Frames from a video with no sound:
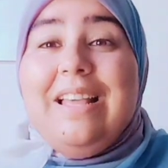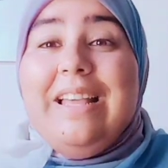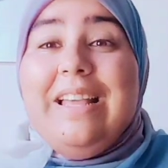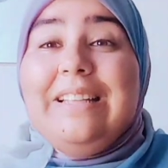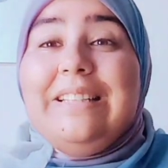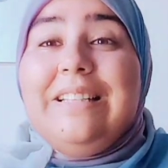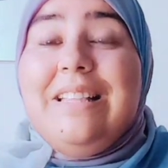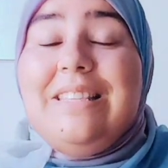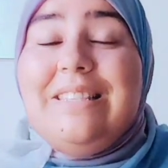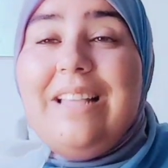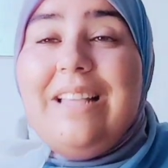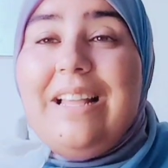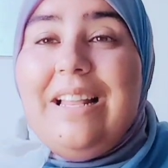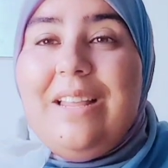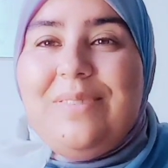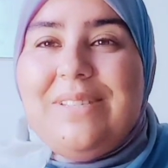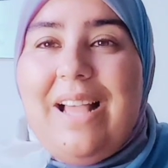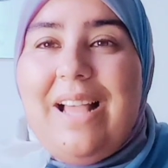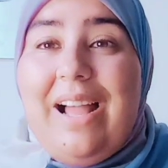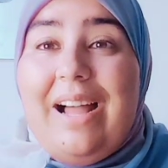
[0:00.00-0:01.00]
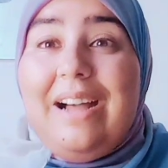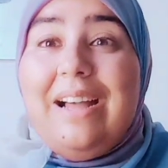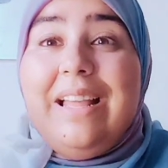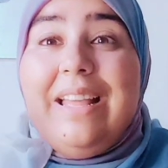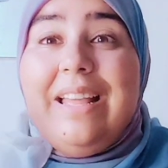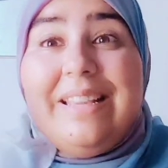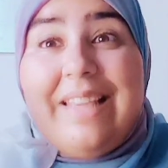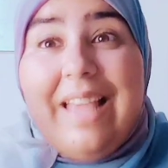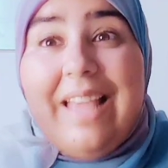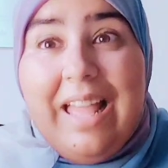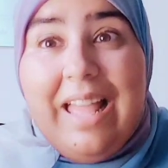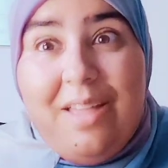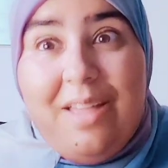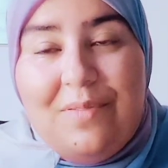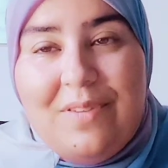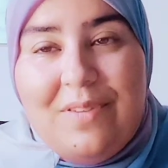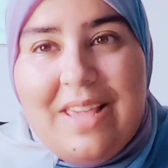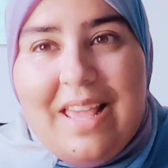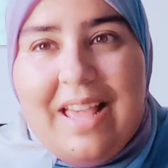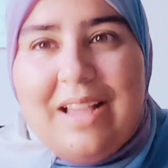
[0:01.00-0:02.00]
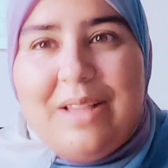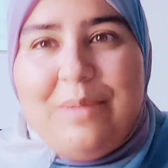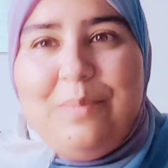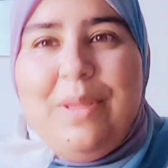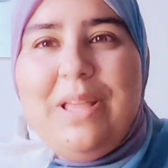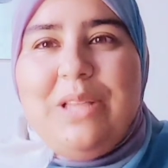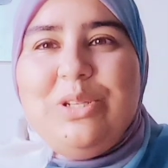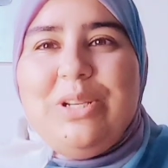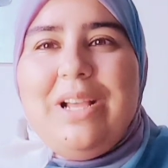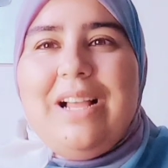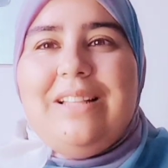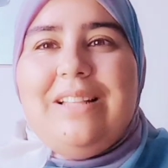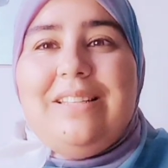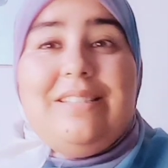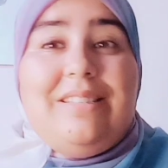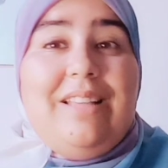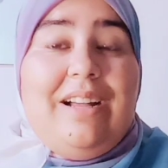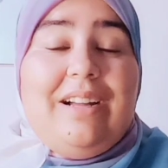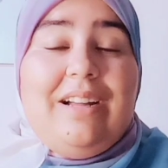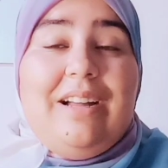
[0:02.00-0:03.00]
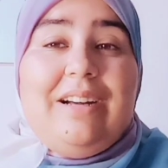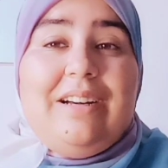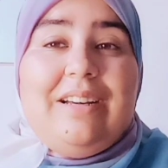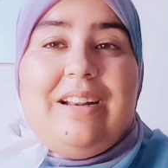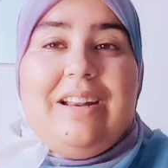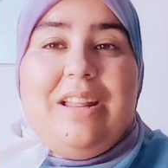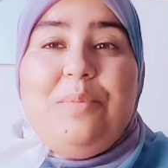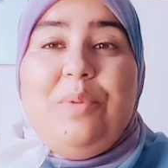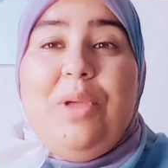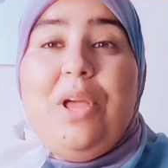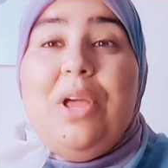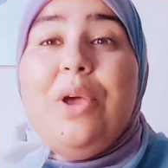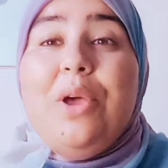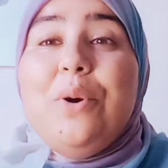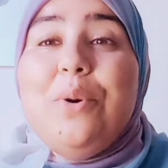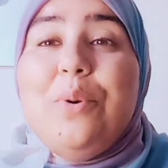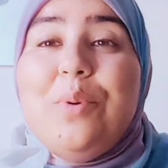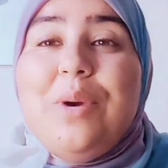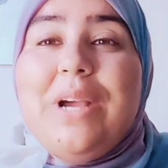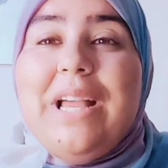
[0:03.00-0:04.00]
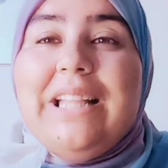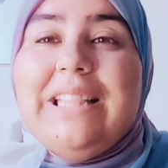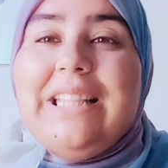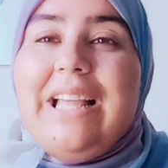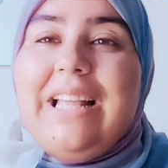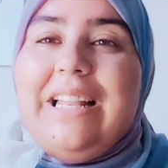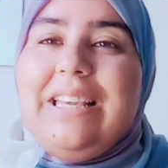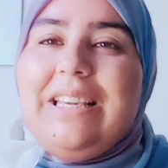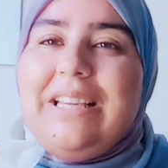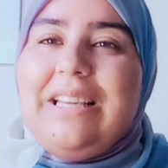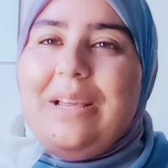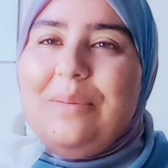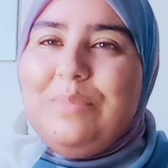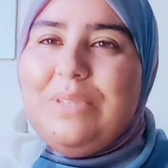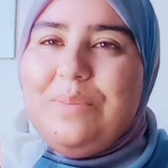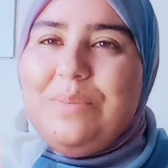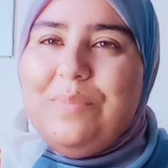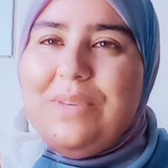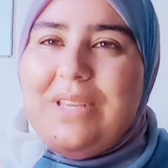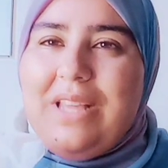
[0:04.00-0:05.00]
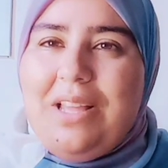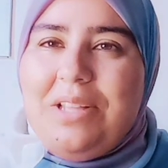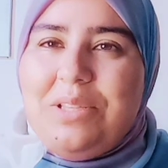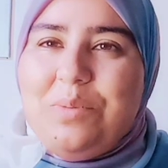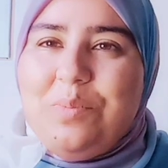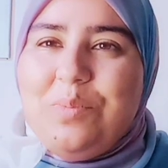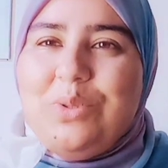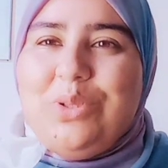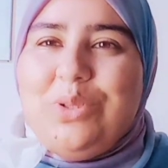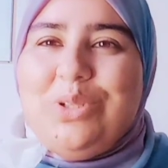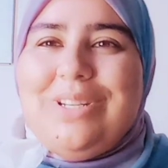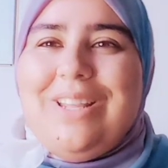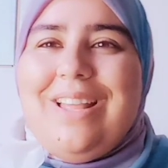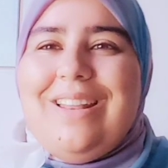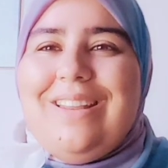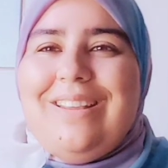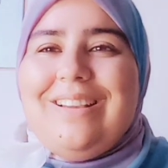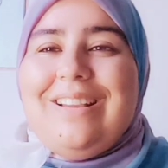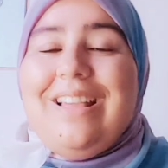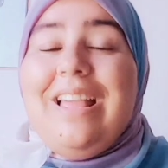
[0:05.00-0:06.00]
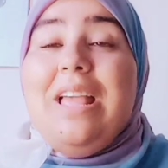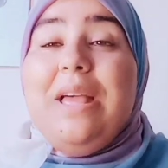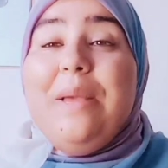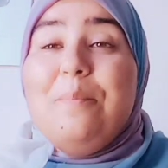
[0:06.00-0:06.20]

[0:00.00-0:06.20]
3000 ساعه كافياك باش غادي تحقق الربح وكذلك 500 مشترك